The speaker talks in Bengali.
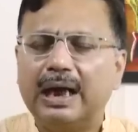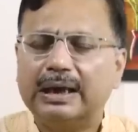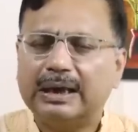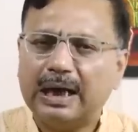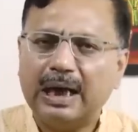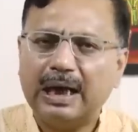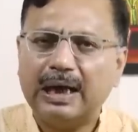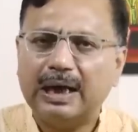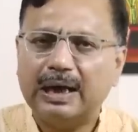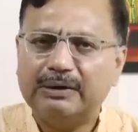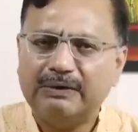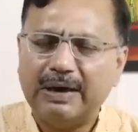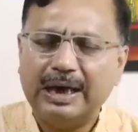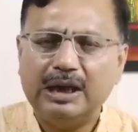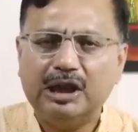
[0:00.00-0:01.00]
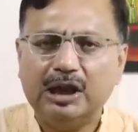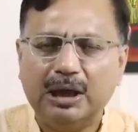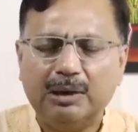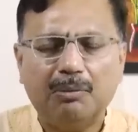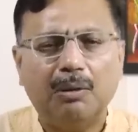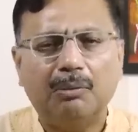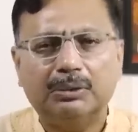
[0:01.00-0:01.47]
একটা
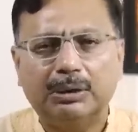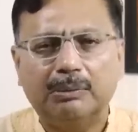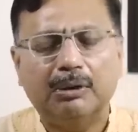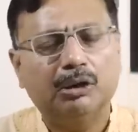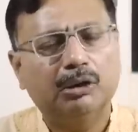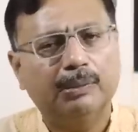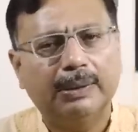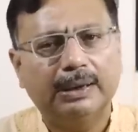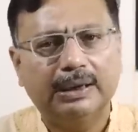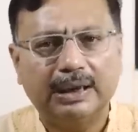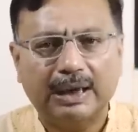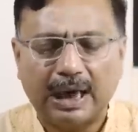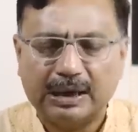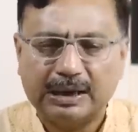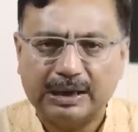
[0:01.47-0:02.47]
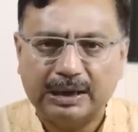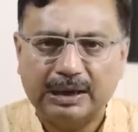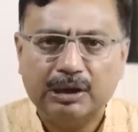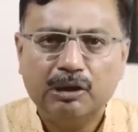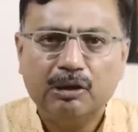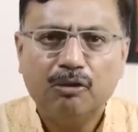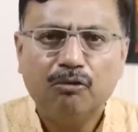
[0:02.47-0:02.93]
ট্র্যাডিশন মমতা বন্দ্যোপাধ্যায়ের আছে
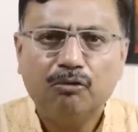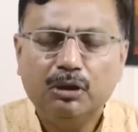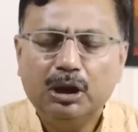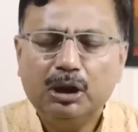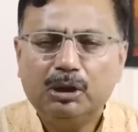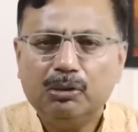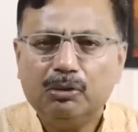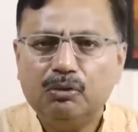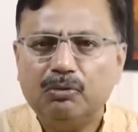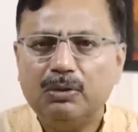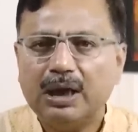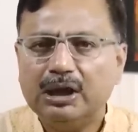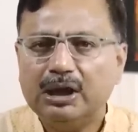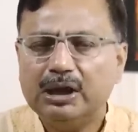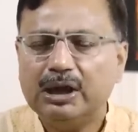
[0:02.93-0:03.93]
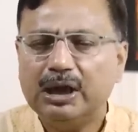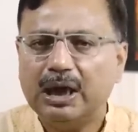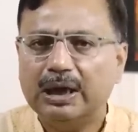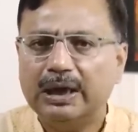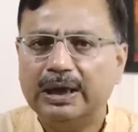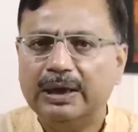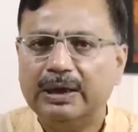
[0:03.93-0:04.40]
উনিশশো
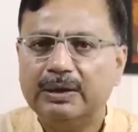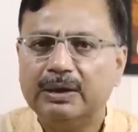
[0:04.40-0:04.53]
সালে